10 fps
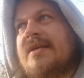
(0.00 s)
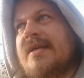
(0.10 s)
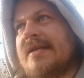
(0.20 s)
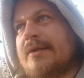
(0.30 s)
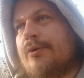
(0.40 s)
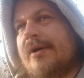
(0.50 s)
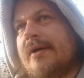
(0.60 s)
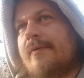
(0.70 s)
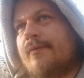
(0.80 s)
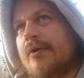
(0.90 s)
Есть
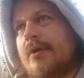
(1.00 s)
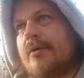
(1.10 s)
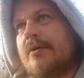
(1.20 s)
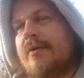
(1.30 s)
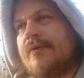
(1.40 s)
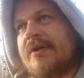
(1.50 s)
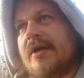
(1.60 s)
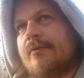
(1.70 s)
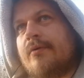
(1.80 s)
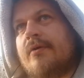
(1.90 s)
только вот и вот
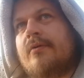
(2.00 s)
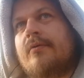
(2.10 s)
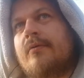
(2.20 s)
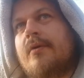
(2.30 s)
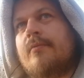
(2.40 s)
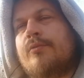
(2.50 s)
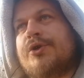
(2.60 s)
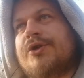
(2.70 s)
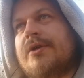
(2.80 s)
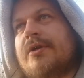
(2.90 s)
так вот.
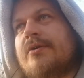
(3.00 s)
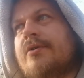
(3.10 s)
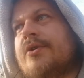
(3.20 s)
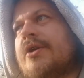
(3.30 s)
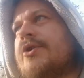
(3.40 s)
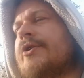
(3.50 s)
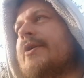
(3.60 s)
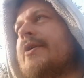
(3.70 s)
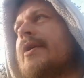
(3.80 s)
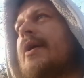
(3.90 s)
Мужчина,
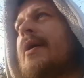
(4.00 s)
женщина.